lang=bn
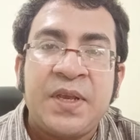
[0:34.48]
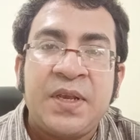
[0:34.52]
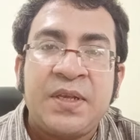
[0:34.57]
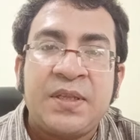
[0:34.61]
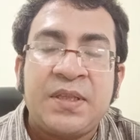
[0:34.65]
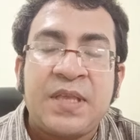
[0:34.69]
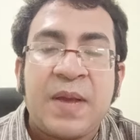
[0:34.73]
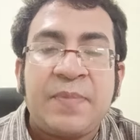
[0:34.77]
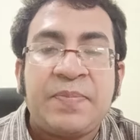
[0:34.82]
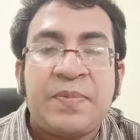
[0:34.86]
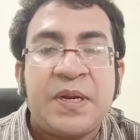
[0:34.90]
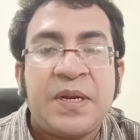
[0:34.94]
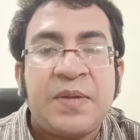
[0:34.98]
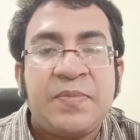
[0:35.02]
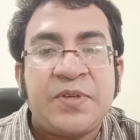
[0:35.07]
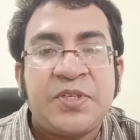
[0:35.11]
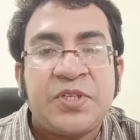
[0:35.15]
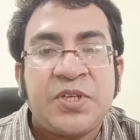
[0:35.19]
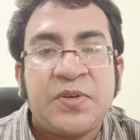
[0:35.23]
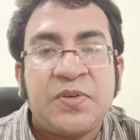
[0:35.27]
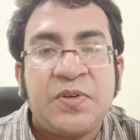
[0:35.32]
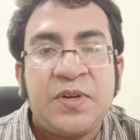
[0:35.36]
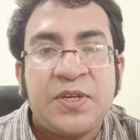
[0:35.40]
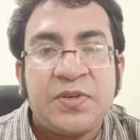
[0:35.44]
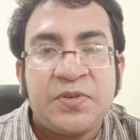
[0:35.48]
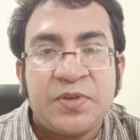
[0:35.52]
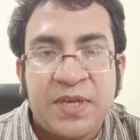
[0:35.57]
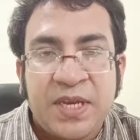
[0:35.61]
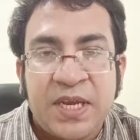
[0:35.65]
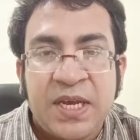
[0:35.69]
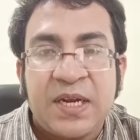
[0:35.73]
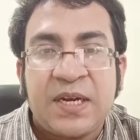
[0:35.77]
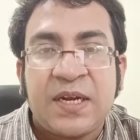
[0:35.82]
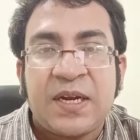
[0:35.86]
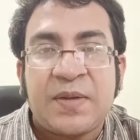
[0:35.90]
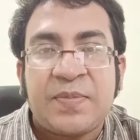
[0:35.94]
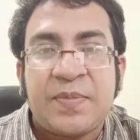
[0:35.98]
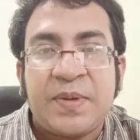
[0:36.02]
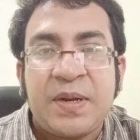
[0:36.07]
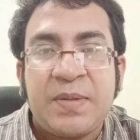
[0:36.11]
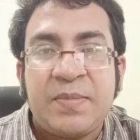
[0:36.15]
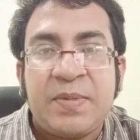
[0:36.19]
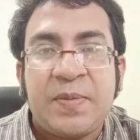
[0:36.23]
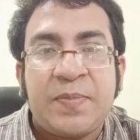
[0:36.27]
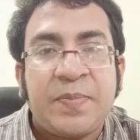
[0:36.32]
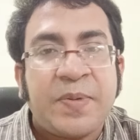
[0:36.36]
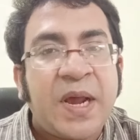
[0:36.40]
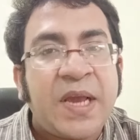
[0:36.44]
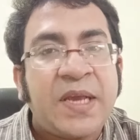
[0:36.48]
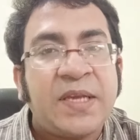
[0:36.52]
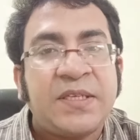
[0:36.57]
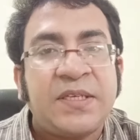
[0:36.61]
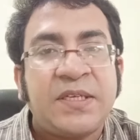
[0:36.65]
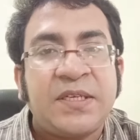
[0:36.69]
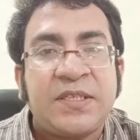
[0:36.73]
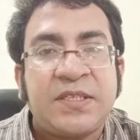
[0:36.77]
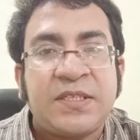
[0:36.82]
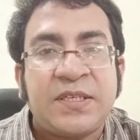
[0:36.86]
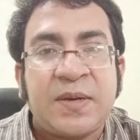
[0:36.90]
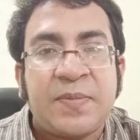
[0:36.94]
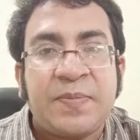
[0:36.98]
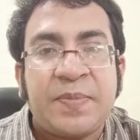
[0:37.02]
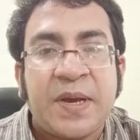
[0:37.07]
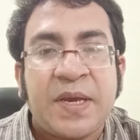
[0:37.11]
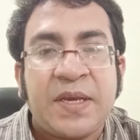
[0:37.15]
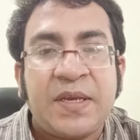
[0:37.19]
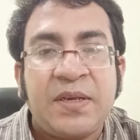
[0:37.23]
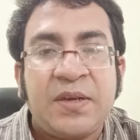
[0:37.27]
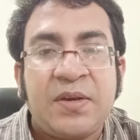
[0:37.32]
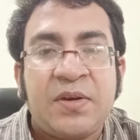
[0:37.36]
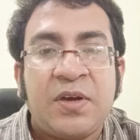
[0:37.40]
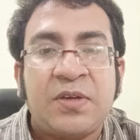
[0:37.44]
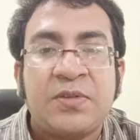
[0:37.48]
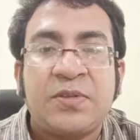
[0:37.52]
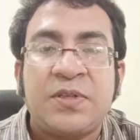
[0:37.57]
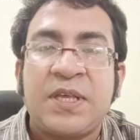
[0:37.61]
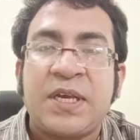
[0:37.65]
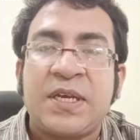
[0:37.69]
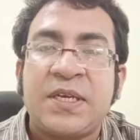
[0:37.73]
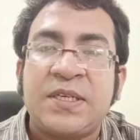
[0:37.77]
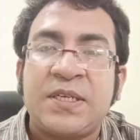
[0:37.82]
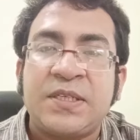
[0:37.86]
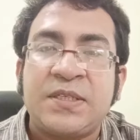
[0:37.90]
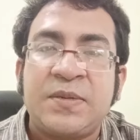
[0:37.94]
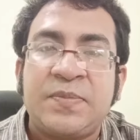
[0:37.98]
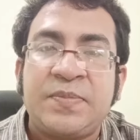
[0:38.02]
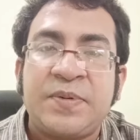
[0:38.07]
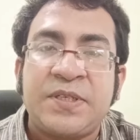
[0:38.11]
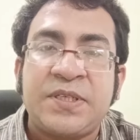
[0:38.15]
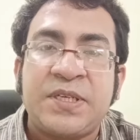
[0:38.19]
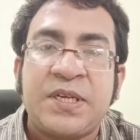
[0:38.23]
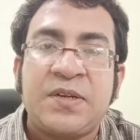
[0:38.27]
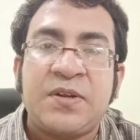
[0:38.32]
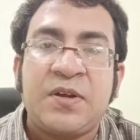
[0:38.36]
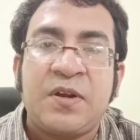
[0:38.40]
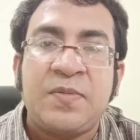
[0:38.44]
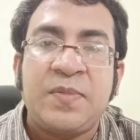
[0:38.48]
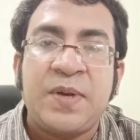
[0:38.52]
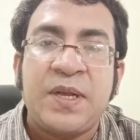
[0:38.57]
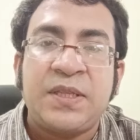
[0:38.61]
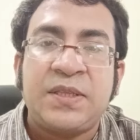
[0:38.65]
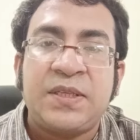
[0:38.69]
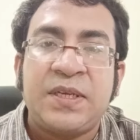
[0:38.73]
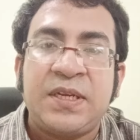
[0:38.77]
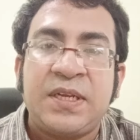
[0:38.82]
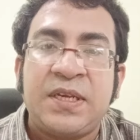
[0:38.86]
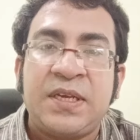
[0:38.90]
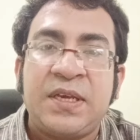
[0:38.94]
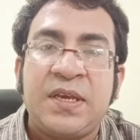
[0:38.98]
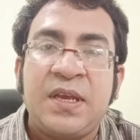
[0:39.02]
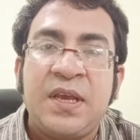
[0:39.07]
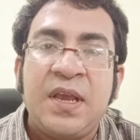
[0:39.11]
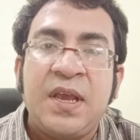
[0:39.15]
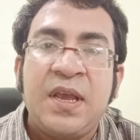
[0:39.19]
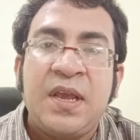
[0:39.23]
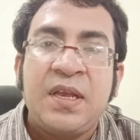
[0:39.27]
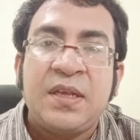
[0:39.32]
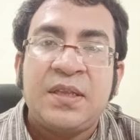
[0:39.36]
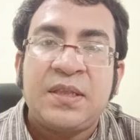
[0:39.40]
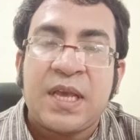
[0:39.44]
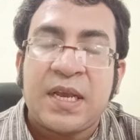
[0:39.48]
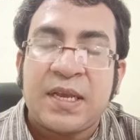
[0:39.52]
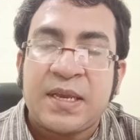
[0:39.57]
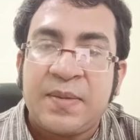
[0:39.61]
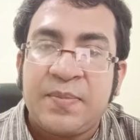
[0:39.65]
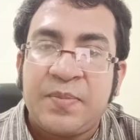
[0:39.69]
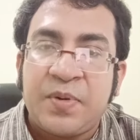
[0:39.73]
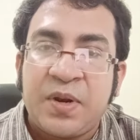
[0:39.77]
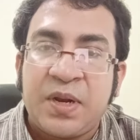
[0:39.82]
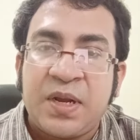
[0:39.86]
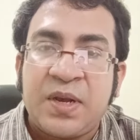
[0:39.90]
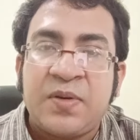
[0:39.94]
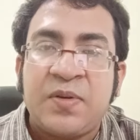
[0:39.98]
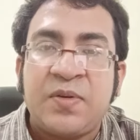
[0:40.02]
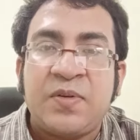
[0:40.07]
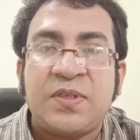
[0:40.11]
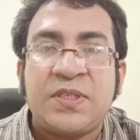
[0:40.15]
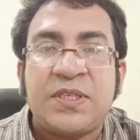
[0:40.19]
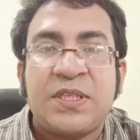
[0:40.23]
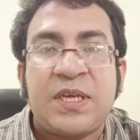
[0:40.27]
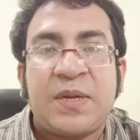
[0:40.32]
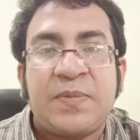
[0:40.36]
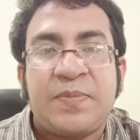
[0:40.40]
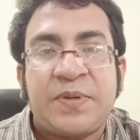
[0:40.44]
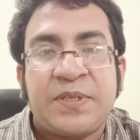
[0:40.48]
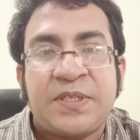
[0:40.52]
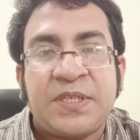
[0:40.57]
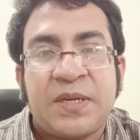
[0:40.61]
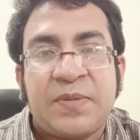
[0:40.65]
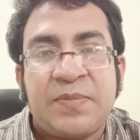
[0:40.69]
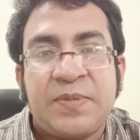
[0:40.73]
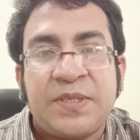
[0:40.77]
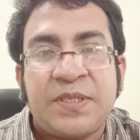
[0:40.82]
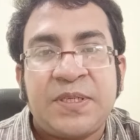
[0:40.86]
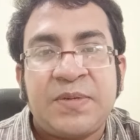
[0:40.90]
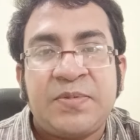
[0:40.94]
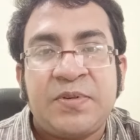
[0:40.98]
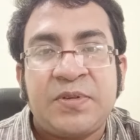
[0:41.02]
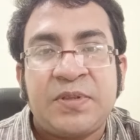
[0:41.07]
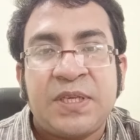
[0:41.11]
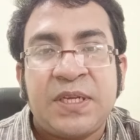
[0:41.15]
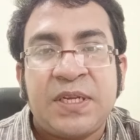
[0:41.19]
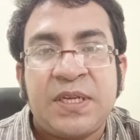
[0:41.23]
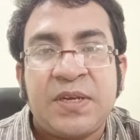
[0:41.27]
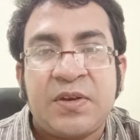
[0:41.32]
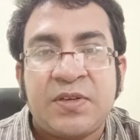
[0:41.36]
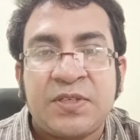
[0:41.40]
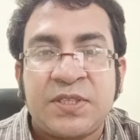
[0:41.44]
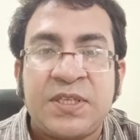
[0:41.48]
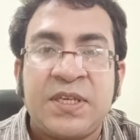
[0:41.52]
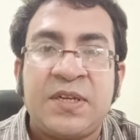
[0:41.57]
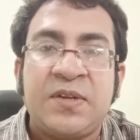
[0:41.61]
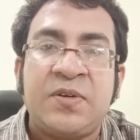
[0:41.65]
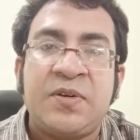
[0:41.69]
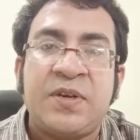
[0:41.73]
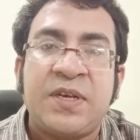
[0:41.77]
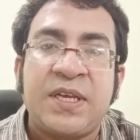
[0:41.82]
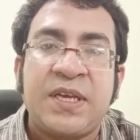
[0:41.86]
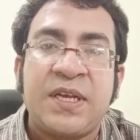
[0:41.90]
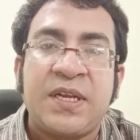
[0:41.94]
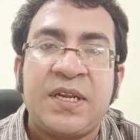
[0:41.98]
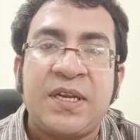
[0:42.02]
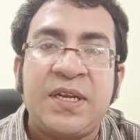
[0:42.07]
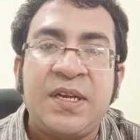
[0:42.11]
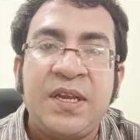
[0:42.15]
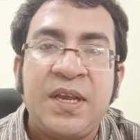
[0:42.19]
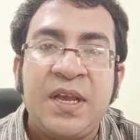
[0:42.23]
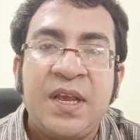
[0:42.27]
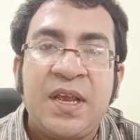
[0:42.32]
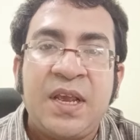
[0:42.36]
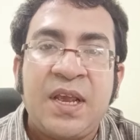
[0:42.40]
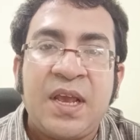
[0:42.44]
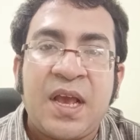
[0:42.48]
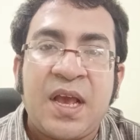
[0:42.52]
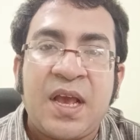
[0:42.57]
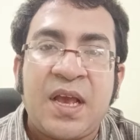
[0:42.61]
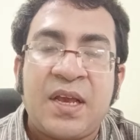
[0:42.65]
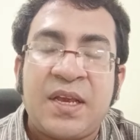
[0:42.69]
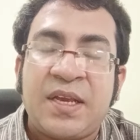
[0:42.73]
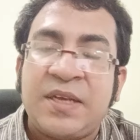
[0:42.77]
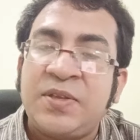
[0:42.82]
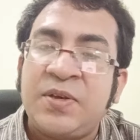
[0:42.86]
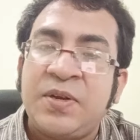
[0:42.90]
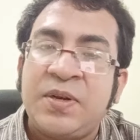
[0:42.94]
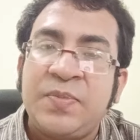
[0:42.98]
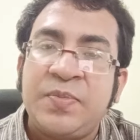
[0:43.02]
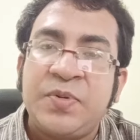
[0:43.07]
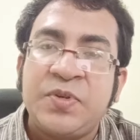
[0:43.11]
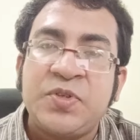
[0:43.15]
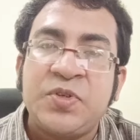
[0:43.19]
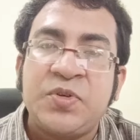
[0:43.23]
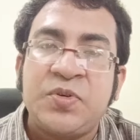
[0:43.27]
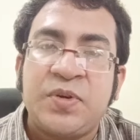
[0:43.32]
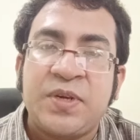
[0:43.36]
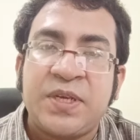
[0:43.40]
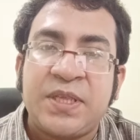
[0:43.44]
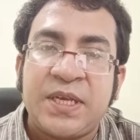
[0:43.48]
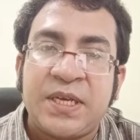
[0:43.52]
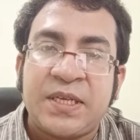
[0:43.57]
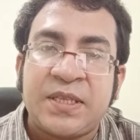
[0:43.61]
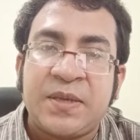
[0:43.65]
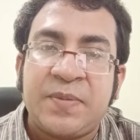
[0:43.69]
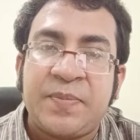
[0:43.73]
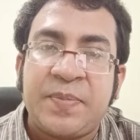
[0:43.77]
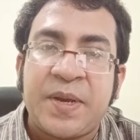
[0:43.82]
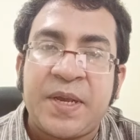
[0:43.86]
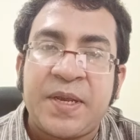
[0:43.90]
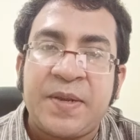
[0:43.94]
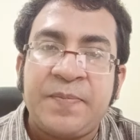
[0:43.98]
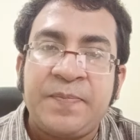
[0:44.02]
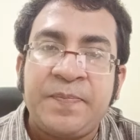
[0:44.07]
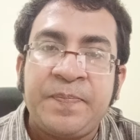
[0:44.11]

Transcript: তো আপনারা এই বিষয়গুলো একটু খেয়াল রাখবেন আমরা প্রায় জিনিসটা পাই হয়তো দেখা যাচ্ছে প্রেশার নর্মাল তিনি তাকে বলা হলো যে তার প্রেশার বেশি এবং তিনি অস্থির হয়ে গেলেন এই ধরনের প্রচুর রোগী দেখতে পাই